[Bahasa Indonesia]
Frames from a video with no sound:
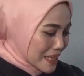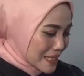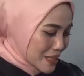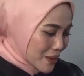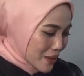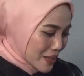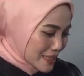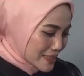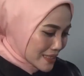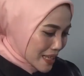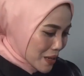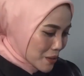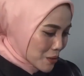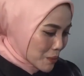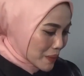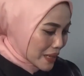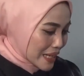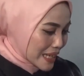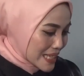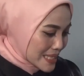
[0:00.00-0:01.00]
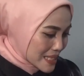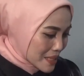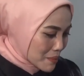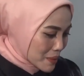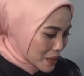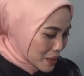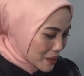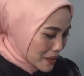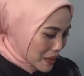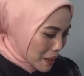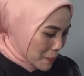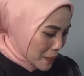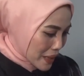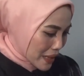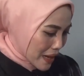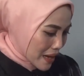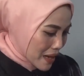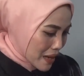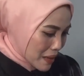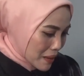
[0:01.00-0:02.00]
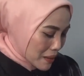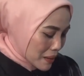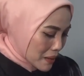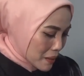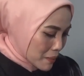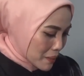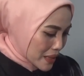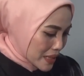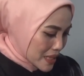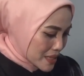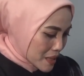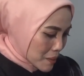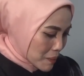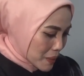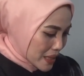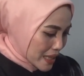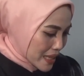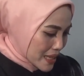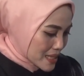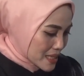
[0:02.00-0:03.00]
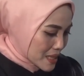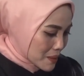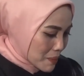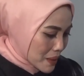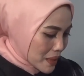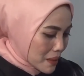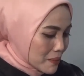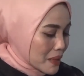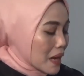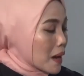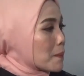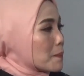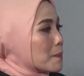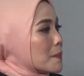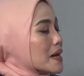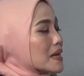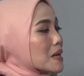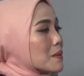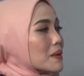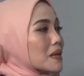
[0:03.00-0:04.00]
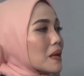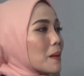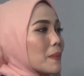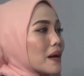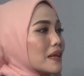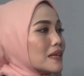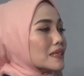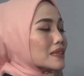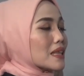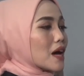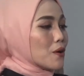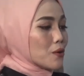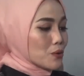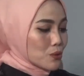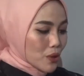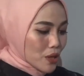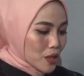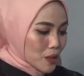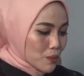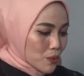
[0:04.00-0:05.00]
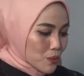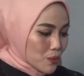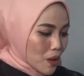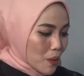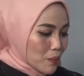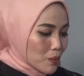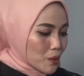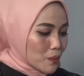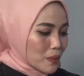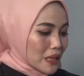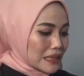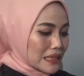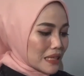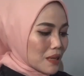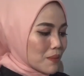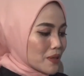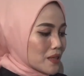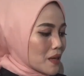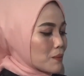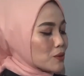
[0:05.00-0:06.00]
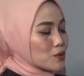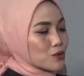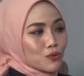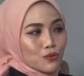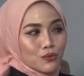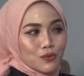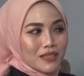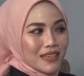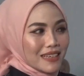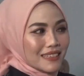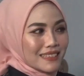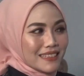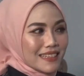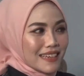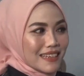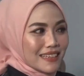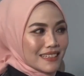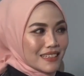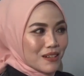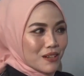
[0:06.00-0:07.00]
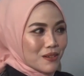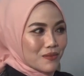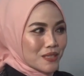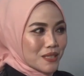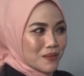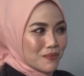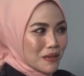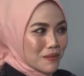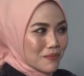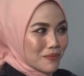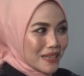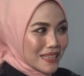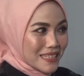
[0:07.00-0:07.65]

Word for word: Pak Dino ini selaku manajer begitu ya Pak ya, yeah. Iya. uh, manajer PT RGP. Nah, bagaimana Pak di tahun 2024 ini menyambut sudah tidak adanya COVID-19?